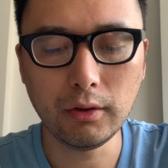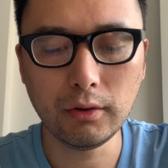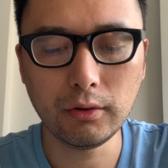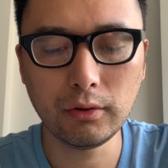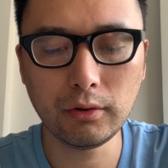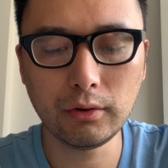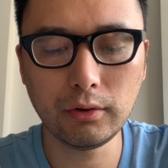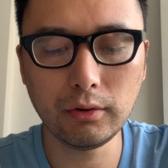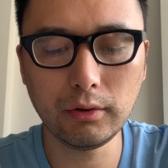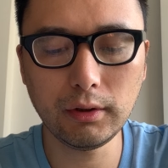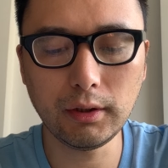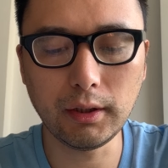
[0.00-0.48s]

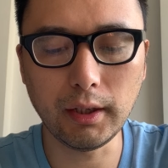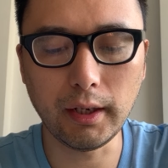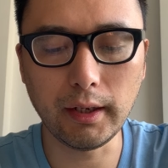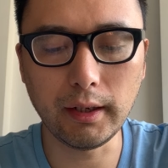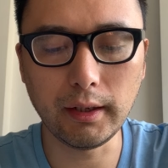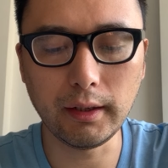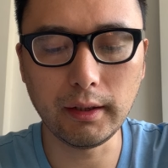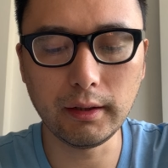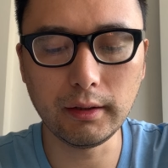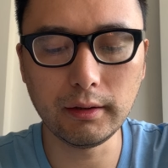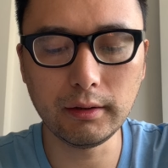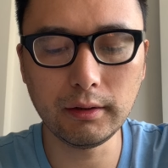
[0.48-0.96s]
须
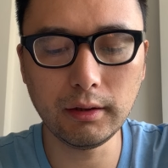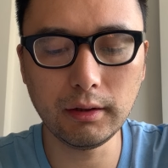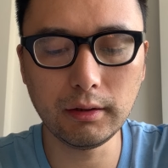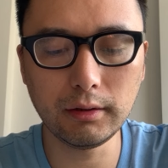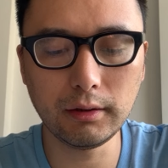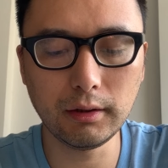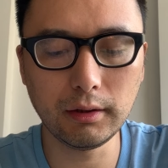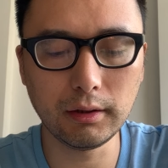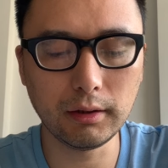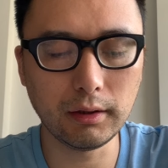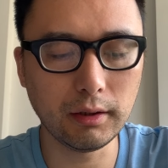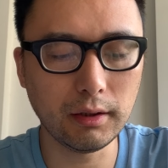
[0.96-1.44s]
得热
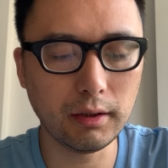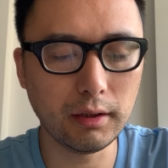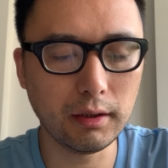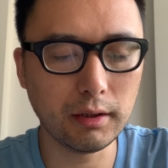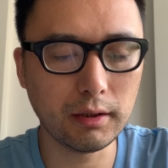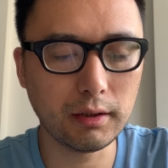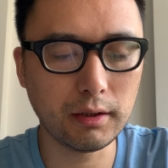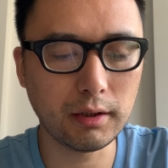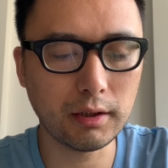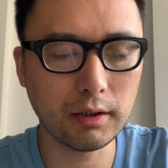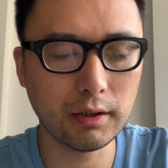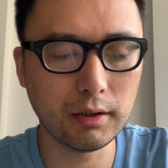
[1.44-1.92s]
热
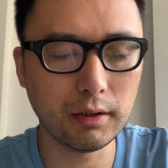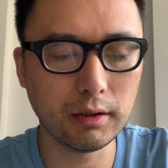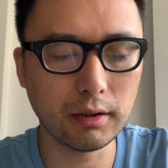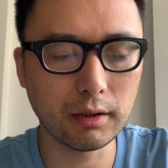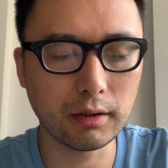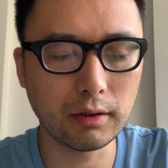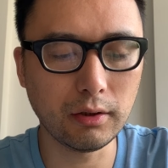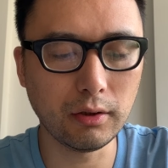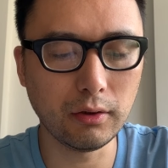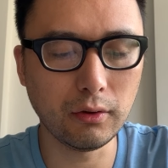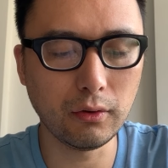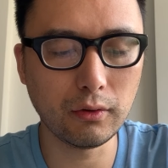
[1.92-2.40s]
的吃
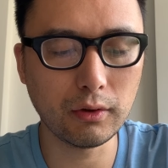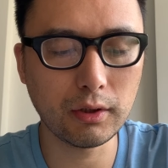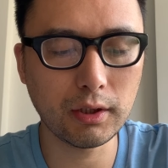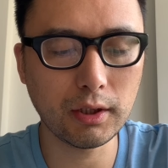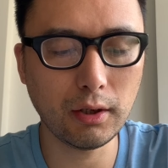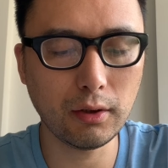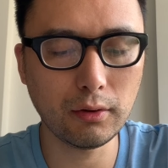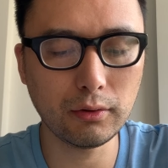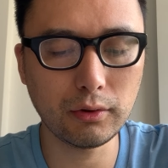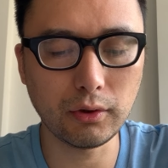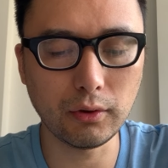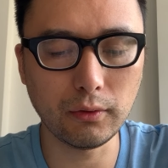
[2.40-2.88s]
口
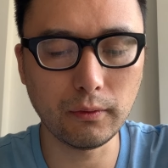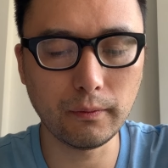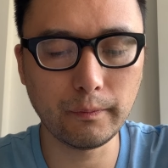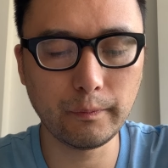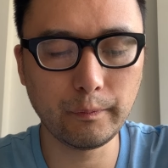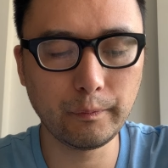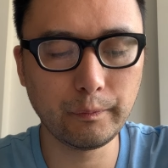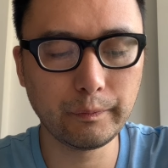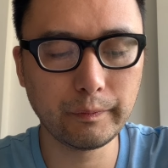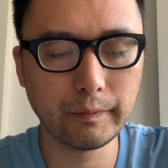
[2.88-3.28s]
烧酒。”